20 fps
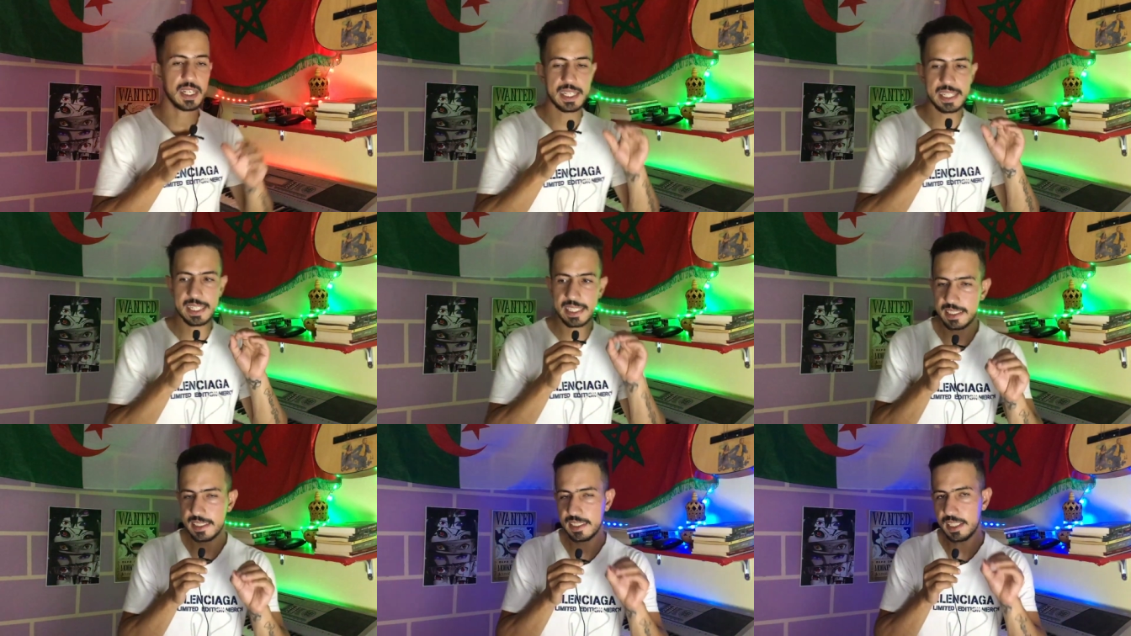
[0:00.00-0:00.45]

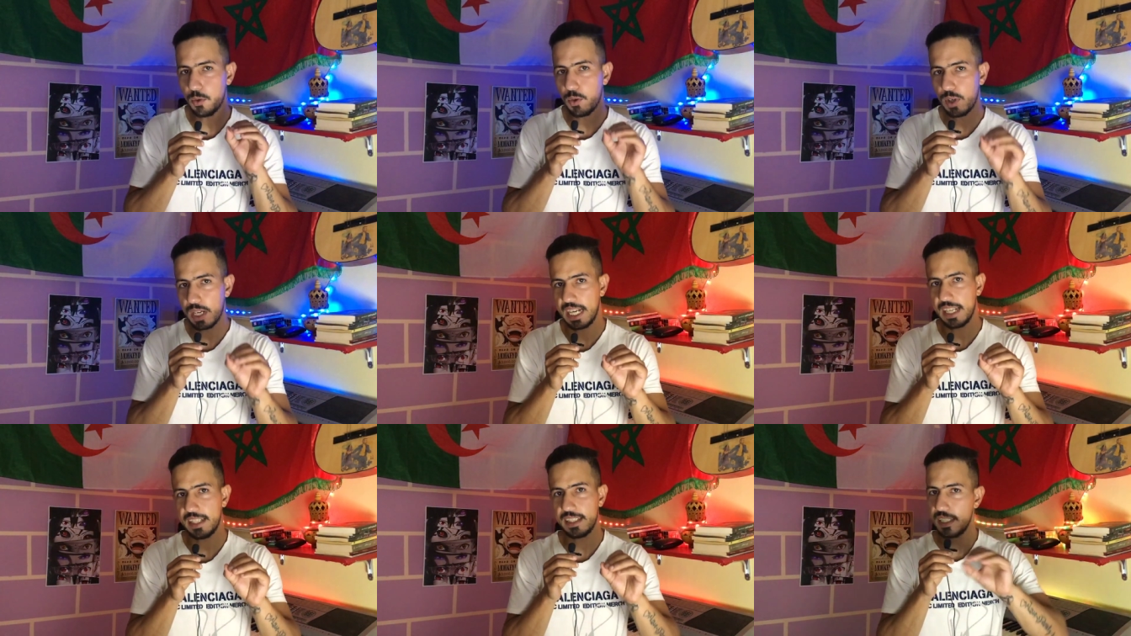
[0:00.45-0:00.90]
قصه
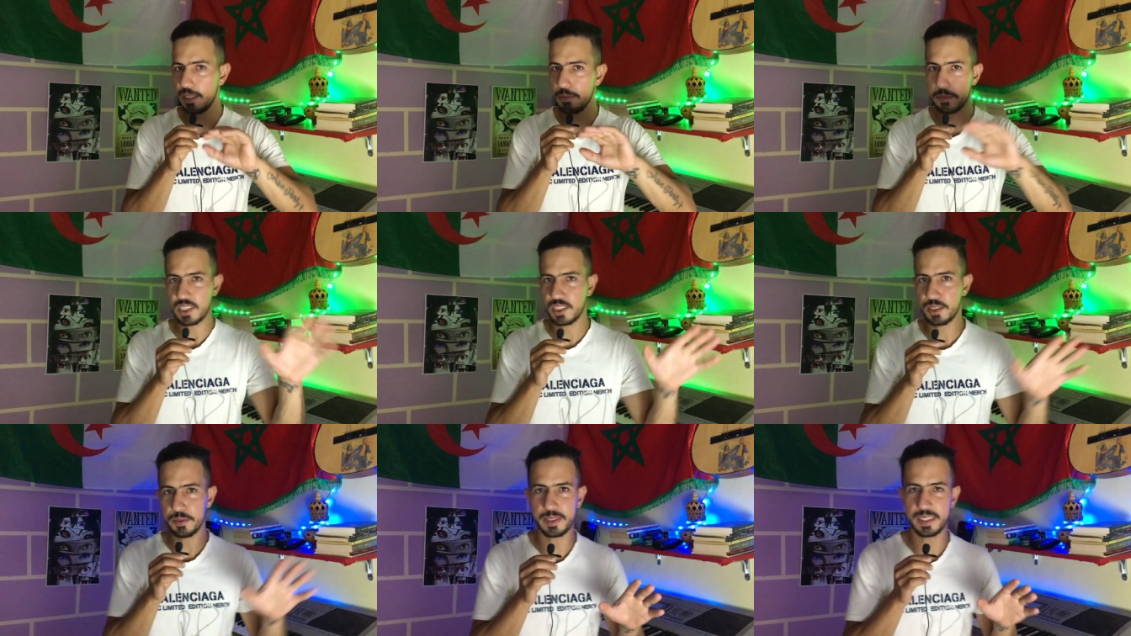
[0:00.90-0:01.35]
وقعت لي
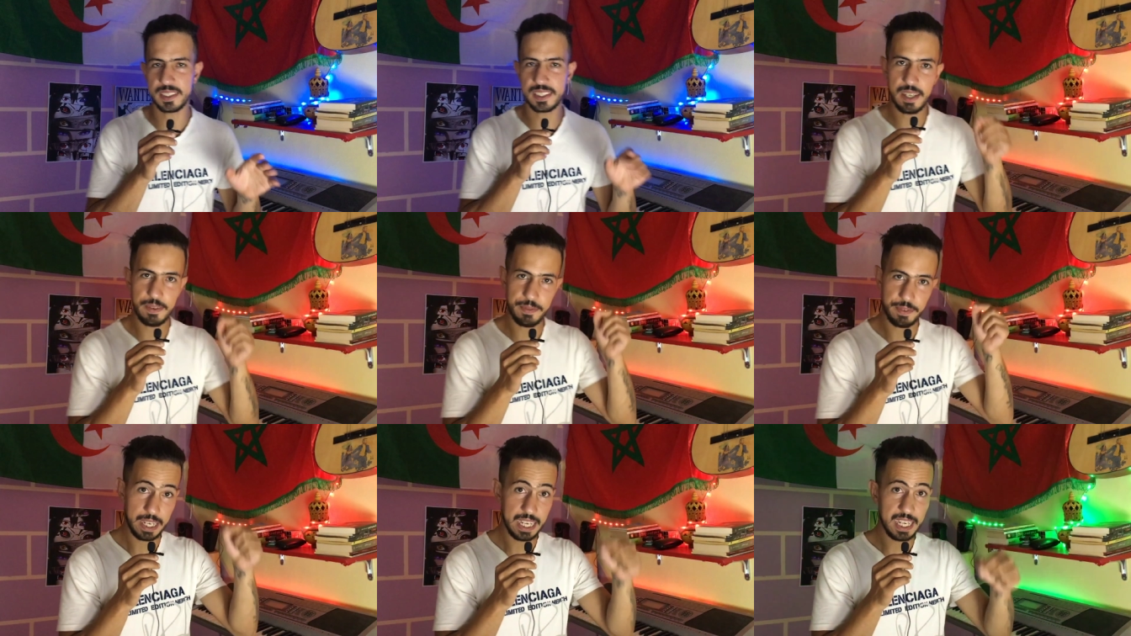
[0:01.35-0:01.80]
ماشي
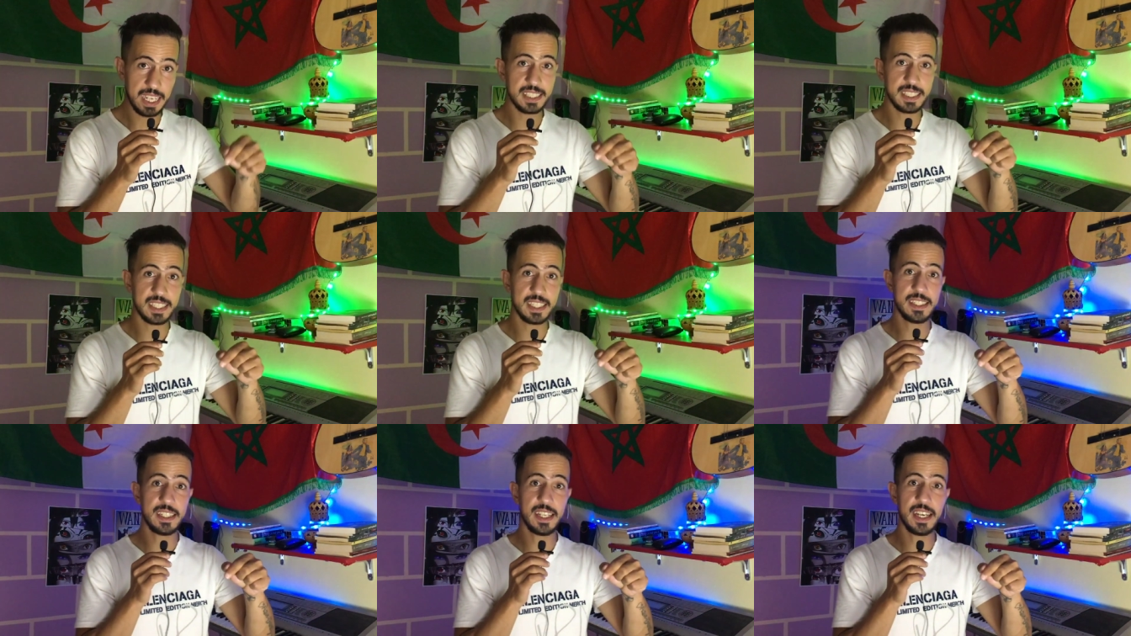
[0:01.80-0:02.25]
بزاف عاد
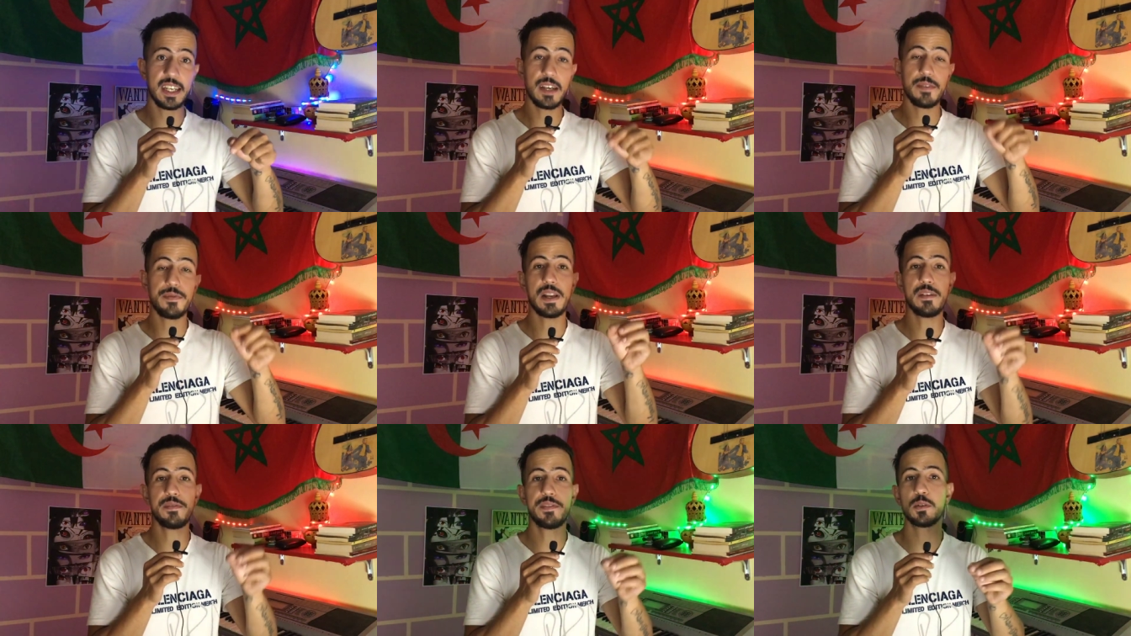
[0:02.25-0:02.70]
هنايا
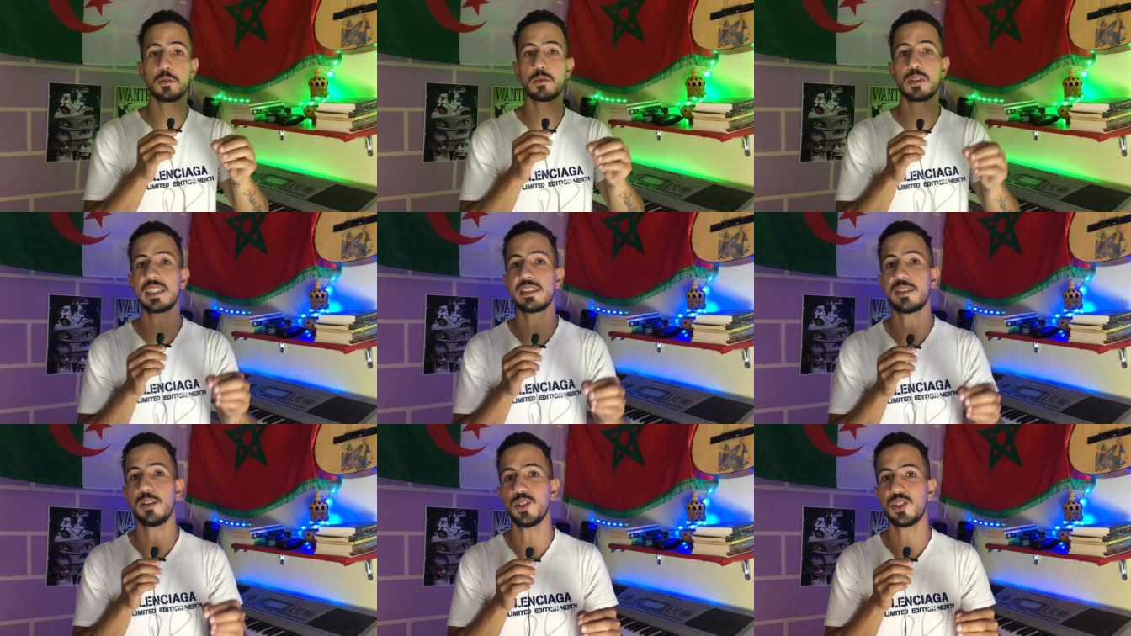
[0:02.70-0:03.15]
في
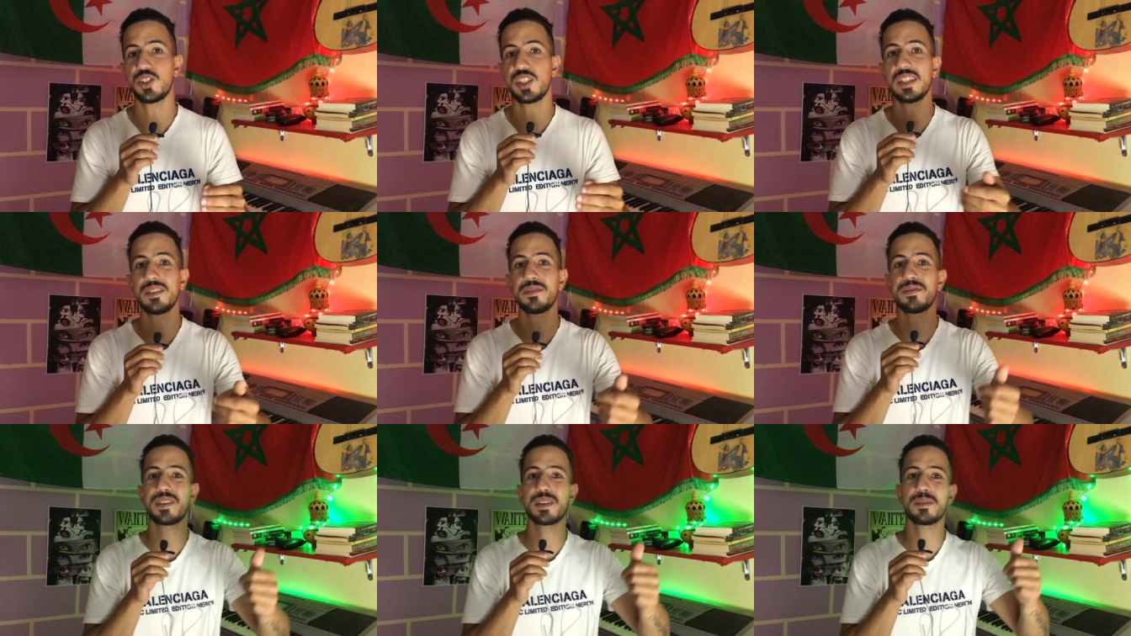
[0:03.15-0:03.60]

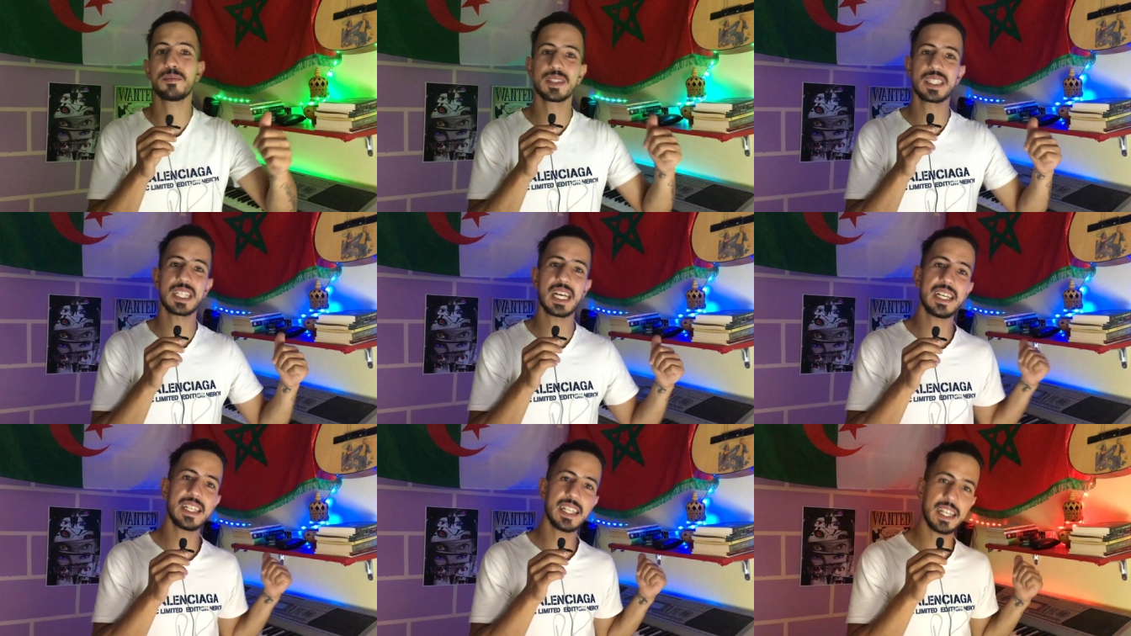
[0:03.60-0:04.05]
2023 في
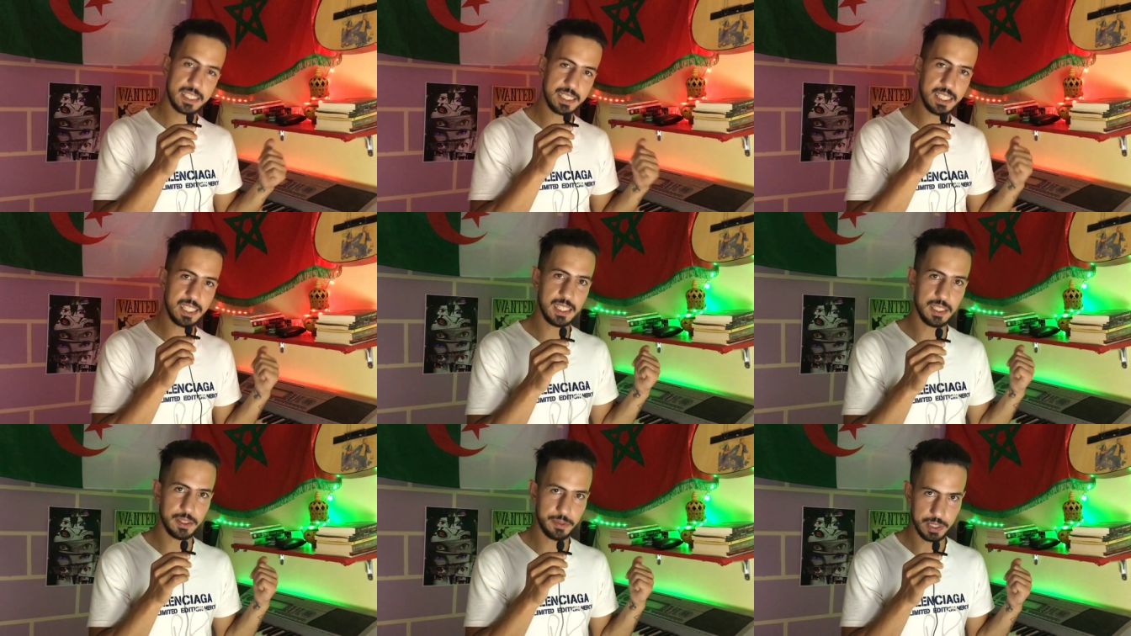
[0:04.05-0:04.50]
رمضان هذا
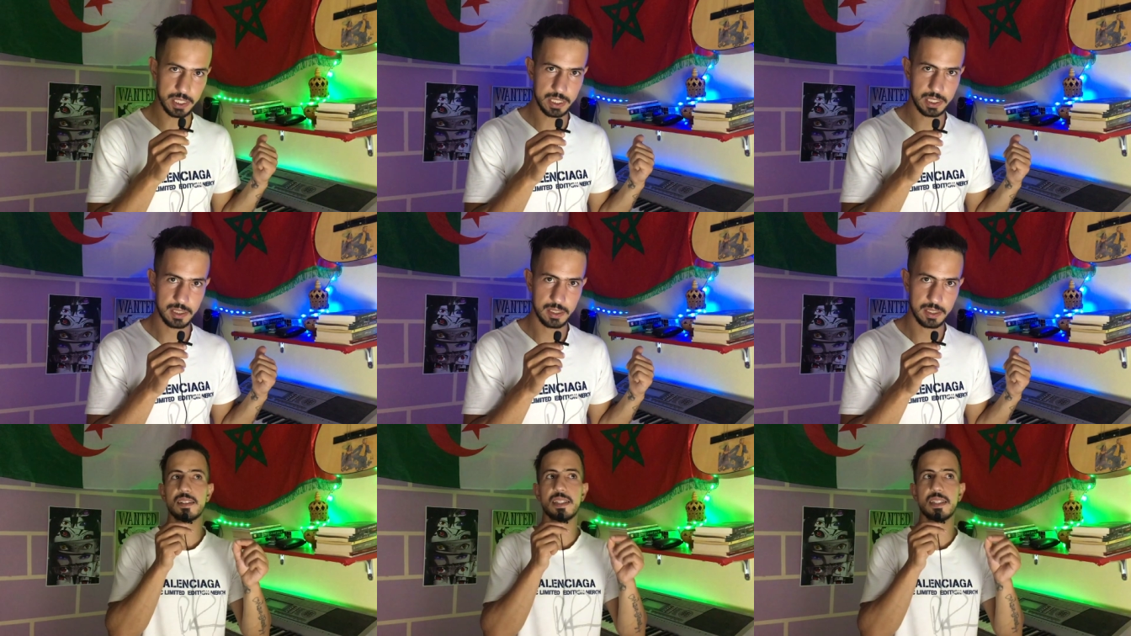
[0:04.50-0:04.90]
اللي فات